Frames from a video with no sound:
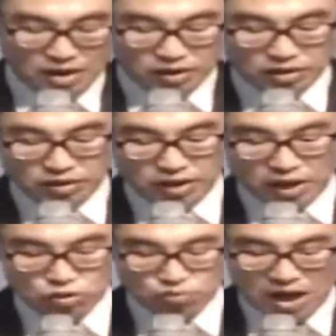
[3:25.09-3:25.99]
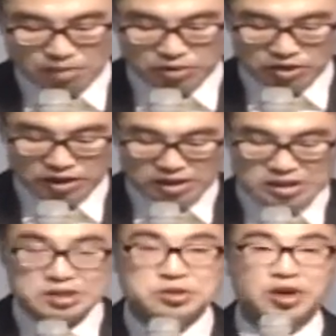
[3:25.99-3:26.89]
그런데 예수 마음은 이
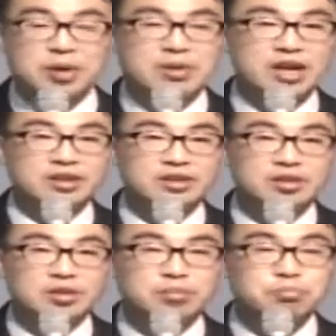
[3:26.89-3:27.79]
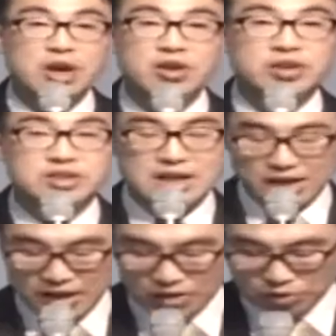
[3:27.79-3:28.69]
신성에만 매여 있지
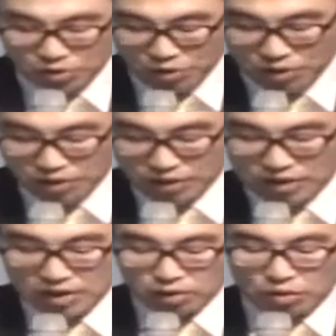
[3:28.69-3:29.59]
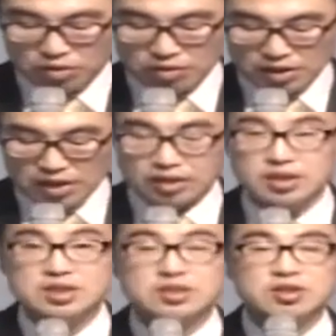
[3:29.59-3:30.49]
아니하시고 또 그
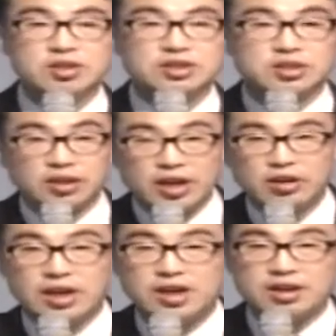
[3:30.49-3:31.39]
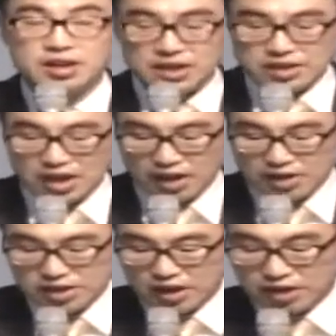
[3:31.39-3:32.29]
신성을 드러내거나
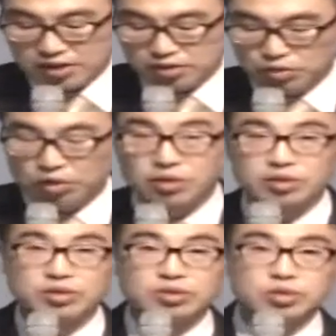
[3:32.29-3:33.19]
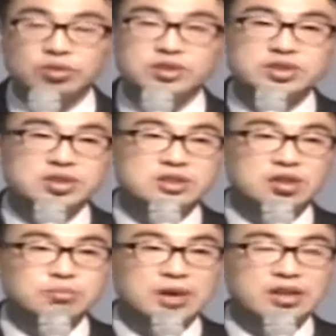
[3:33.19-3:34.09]
자랑하지 아니하시고 또 그
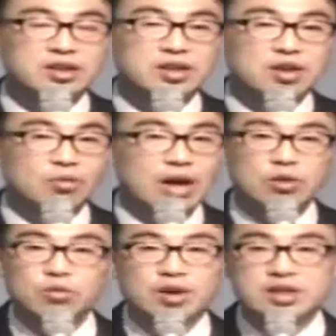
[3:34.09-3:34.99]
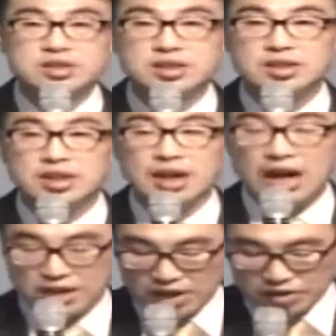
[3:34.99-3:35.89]
신성만을 광고하지
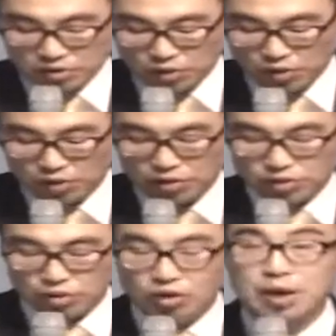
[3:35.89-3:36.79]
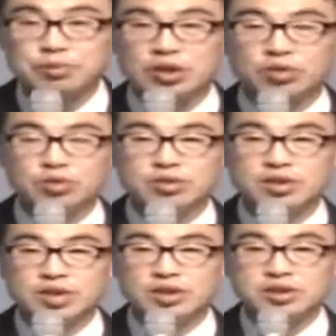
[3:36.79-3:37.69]
아니하시고 놀랍게도
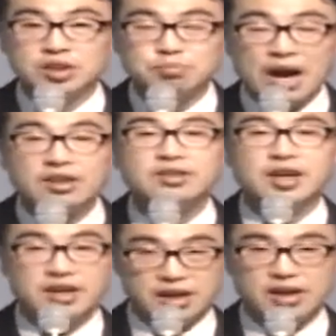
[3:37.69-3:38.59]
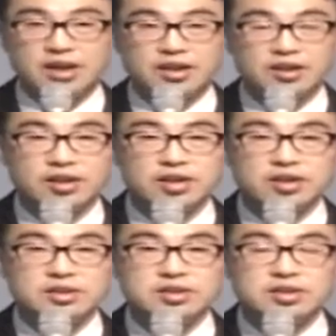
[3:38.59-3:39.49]
그 반대에
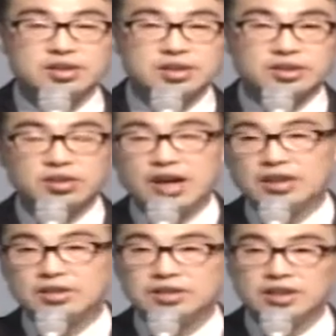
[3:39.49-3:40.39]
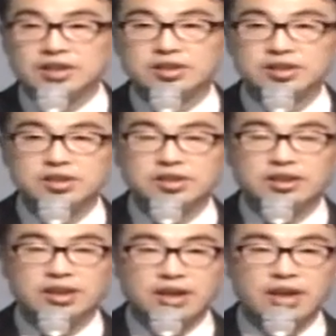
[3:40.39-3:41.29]
그러한 일들을
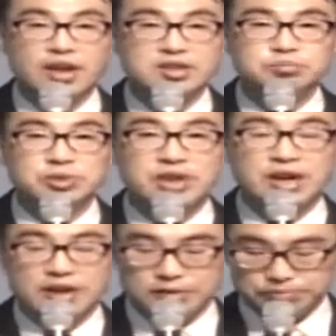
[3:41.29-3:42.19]
행하십니다.